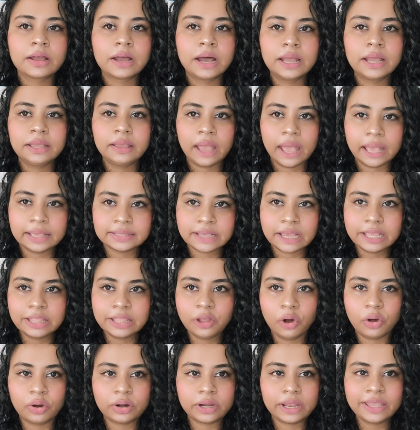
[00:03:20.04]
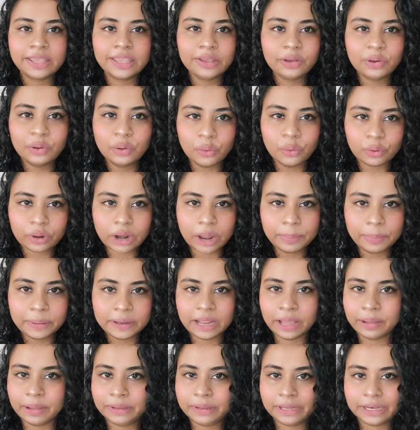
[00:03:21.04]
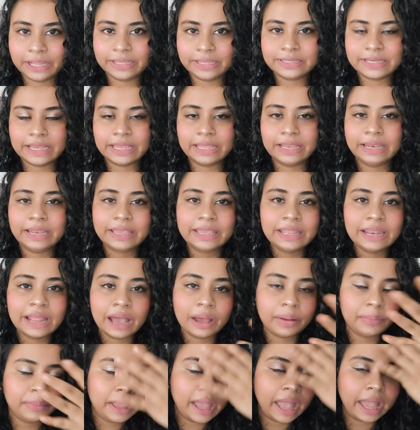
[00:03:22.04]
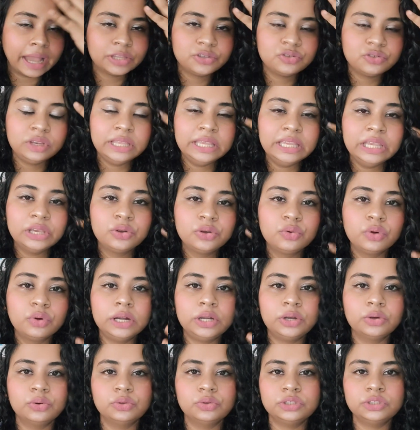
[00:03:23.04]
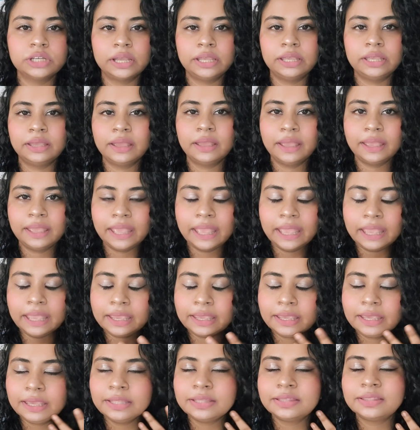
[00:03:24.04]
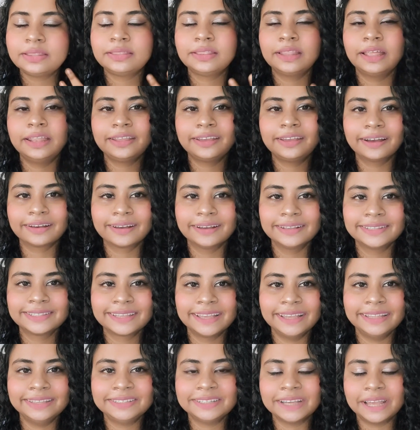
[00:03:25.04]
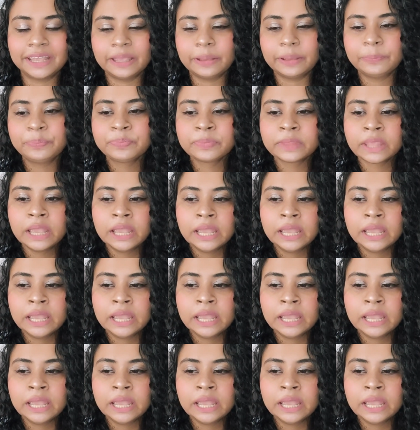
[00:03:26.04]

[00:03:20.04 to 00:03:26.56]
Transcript: का ऐसा ही थॉट है कि गोरापन हमें नहीं चाहिए लेकिन हमें एक्चुअली इक्वल टोन चाहिए एक ही तरीका का स्किन चाहिए